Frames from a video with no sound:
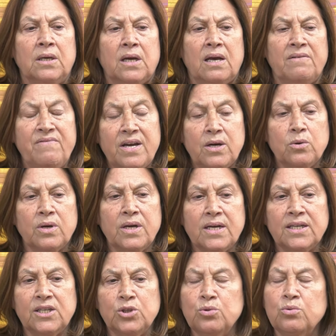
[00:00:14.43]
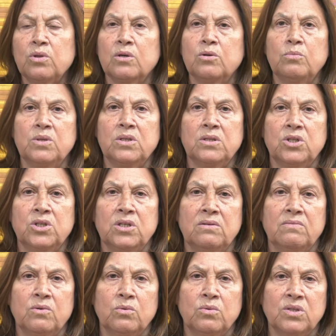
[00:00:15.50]
È vero che è cresciuta, come
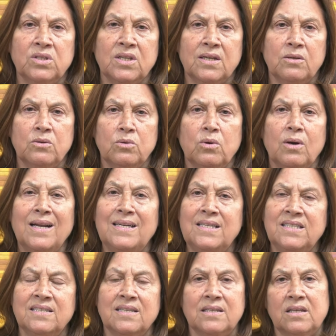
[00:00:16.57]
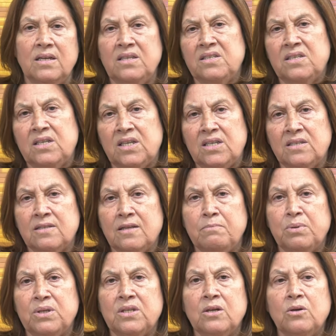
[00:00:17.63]
dicevo, quest'anno la lista delle richieste, in
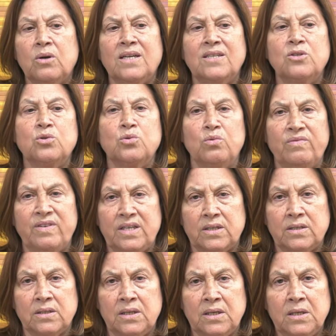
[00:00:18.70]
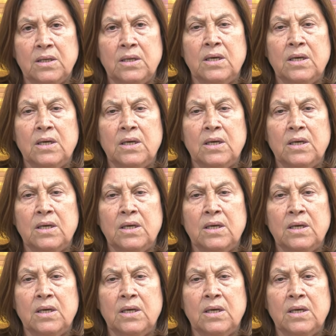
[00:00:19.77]
particolare sul verde,